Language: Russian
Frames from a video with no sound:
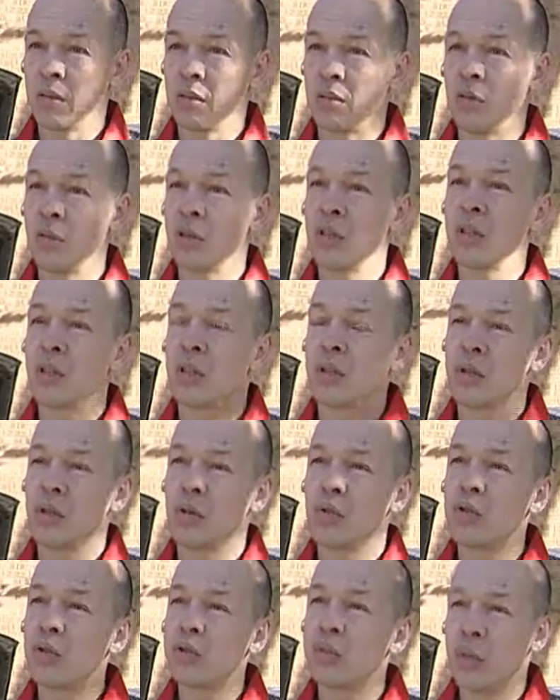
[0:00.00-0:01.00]
Но это
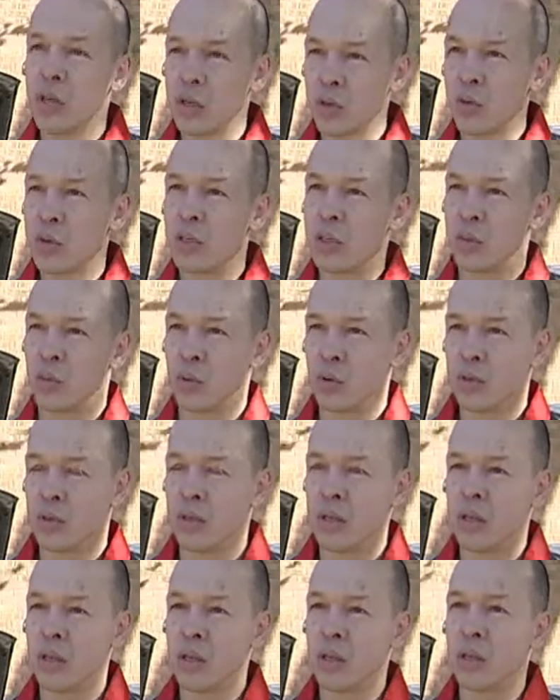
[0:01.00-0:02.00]
очень большое
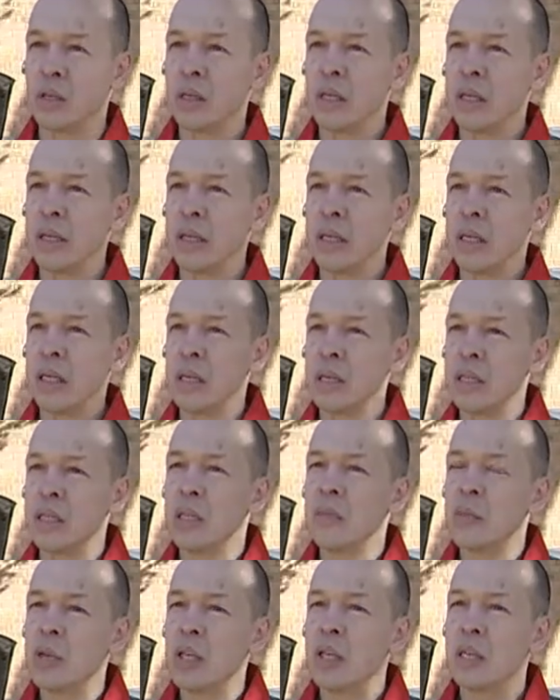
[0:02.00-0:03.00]
заблуждение.
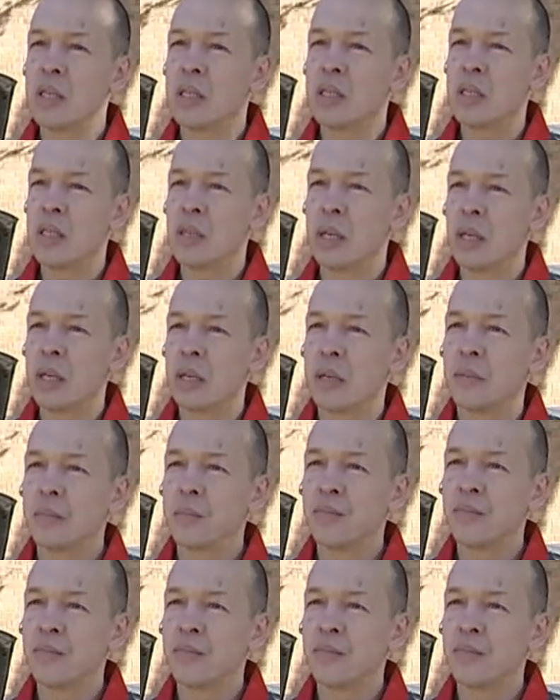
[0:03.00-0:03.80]
Зимняя резина